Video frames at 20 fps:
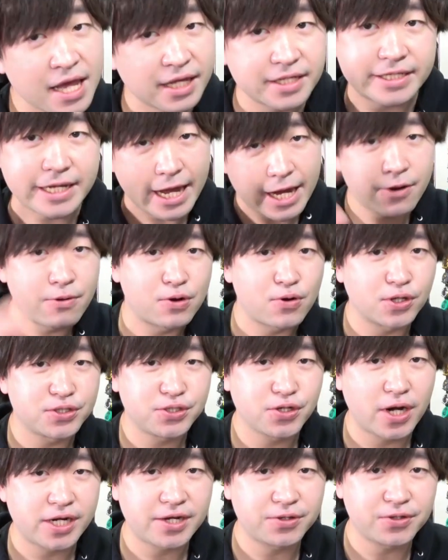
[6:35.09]
最後のご
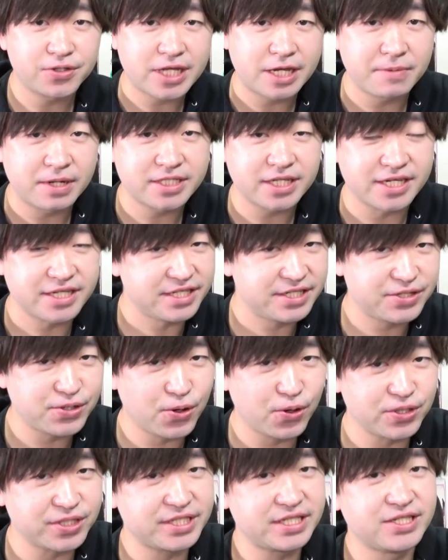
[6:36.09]
視聴ありがとうございました。以
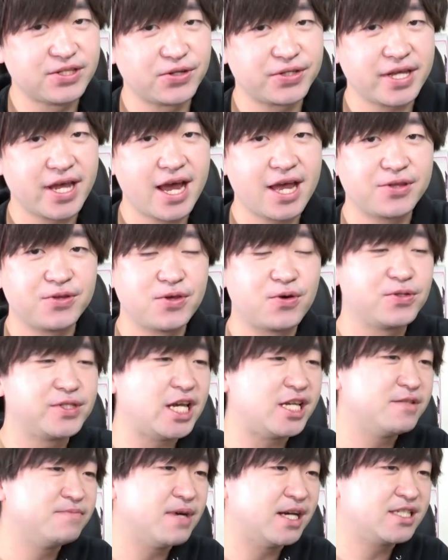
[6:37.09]
上、一ノ瀬隼人でご
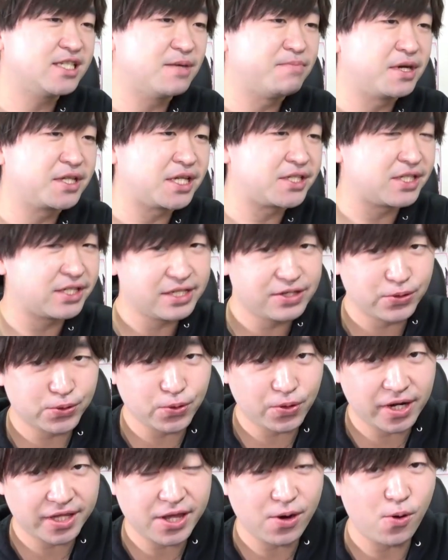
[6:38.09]
ざいました。また次の
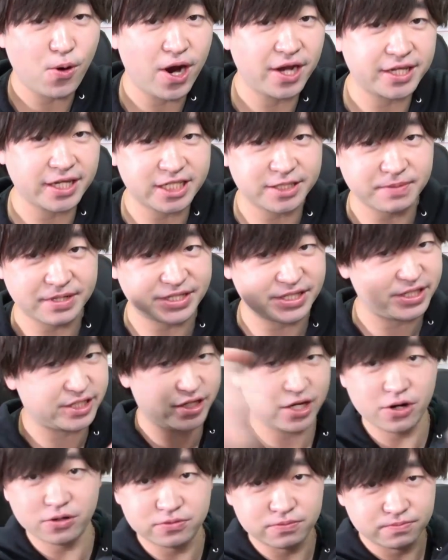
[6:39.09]
動画でお会いいたしま
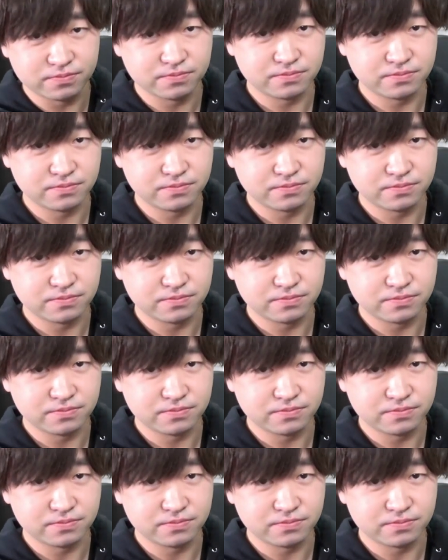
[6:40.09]
しょう。